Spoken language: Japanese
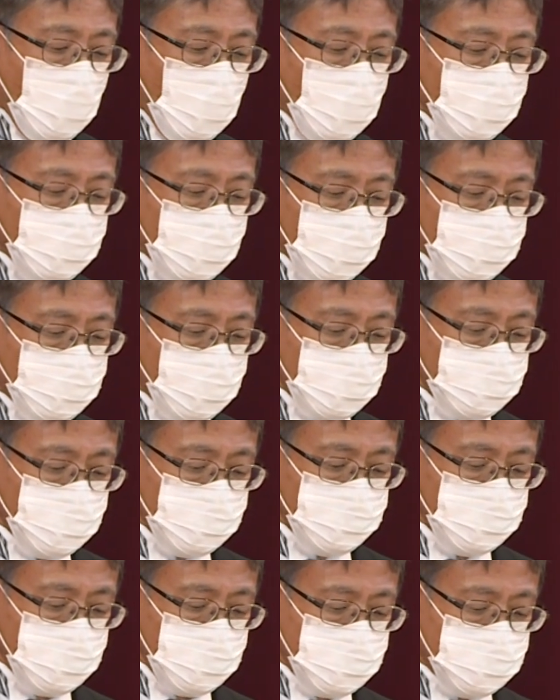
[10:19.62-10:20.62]
本校教
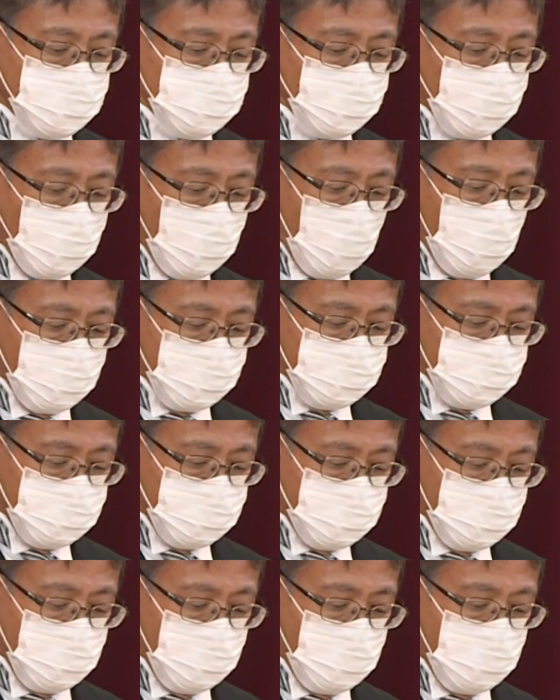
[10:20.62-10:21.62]
職員一同
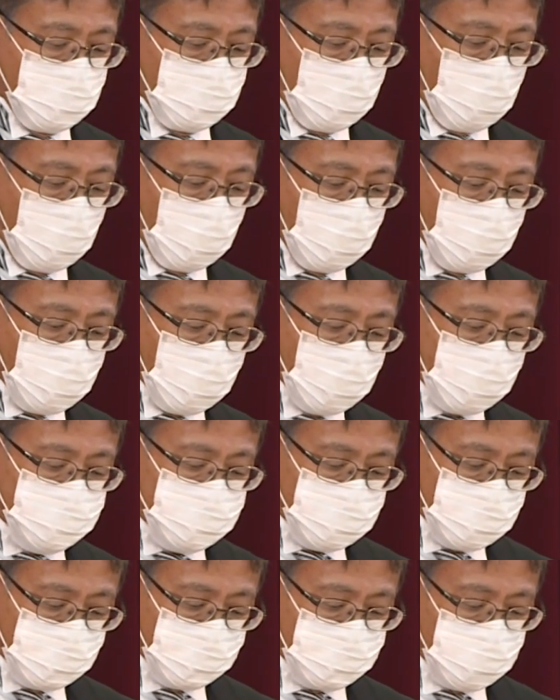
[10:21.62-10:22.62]
は輝
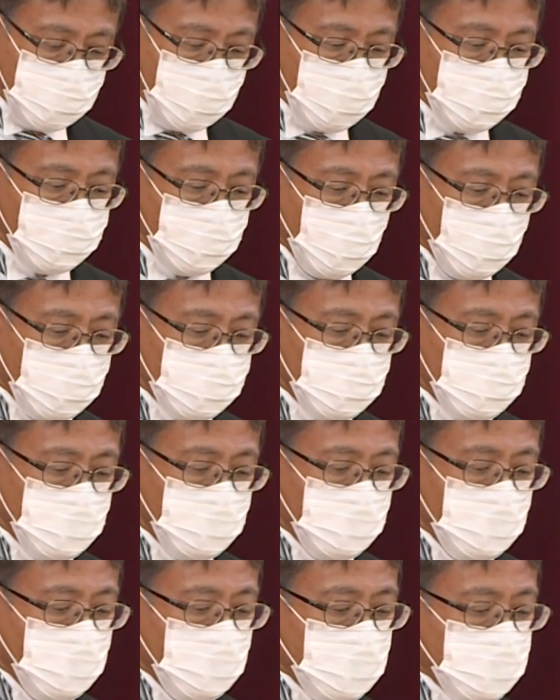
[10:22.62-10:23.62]
かしい未来を
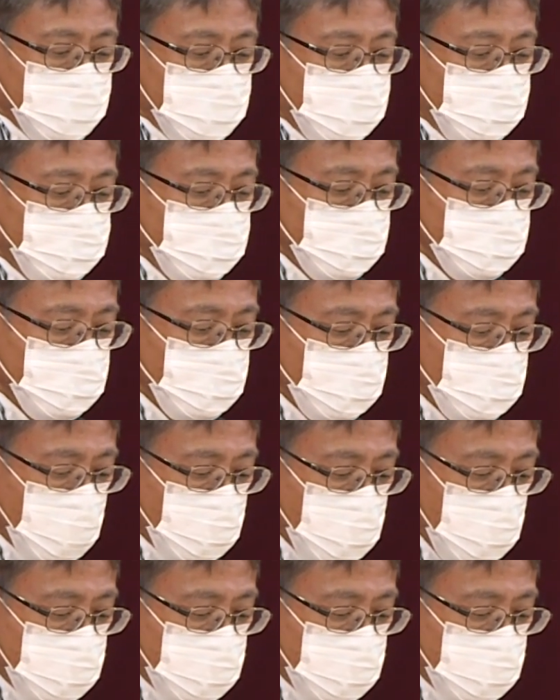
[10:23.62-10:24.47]
自分の手